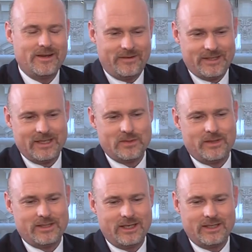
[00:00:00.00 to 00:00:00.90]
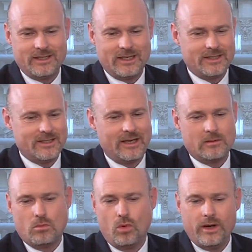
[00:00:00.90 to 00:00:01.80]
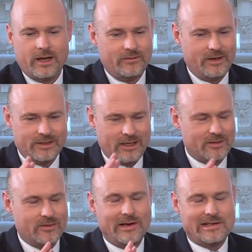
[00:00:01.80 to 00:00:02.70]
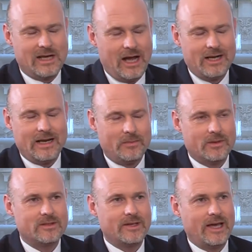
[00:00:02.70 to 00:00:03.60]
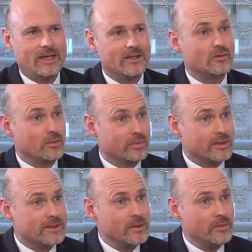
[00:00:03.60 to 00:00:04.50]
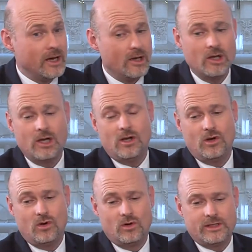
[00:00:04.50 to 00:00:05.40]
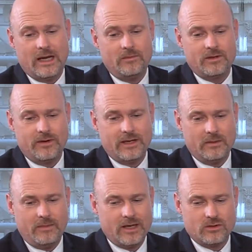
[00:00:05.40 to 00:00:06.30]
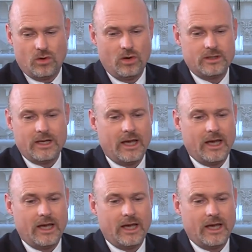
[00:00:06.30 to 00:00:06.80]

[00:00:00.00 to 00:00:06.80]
Was jetzt passiert ist, hat sich seit Monaten, wenn nicht seit Quartalen abgezeichnet vom Prinzip her. Und damit waren die Märkte heute